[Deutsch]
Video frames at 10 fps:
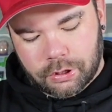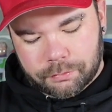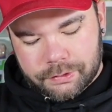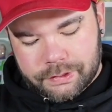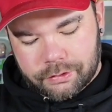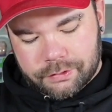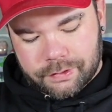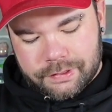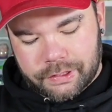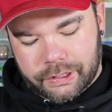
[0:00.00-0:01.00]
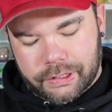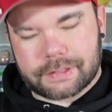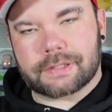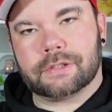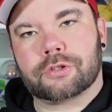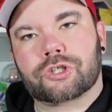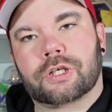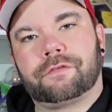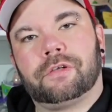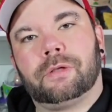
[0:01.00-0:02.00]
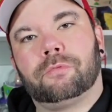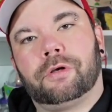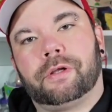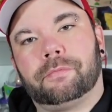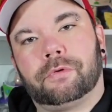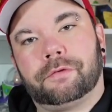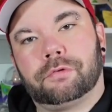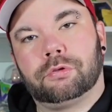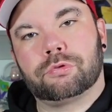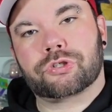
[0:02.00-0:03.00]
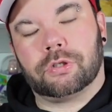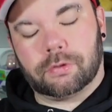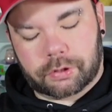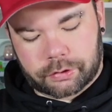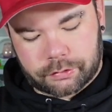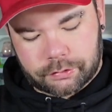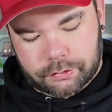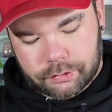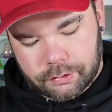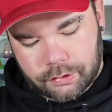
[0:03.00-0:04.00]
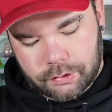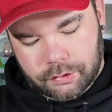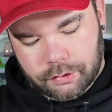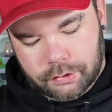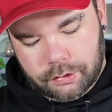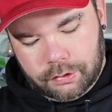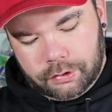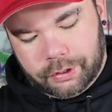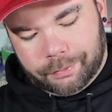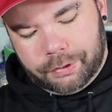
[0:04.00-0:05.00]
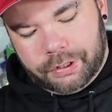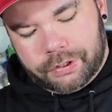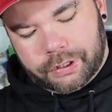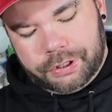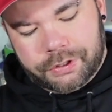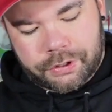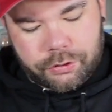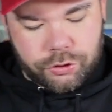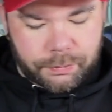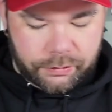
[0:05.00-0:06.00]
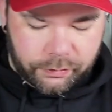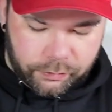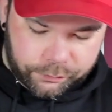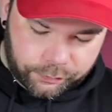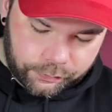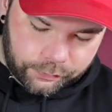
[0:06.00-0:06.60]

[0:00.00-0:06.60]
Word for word: beziehungsweise die erste Staffel im, Re im Revolution-Look. Da bin ich richtig gespannt drauf.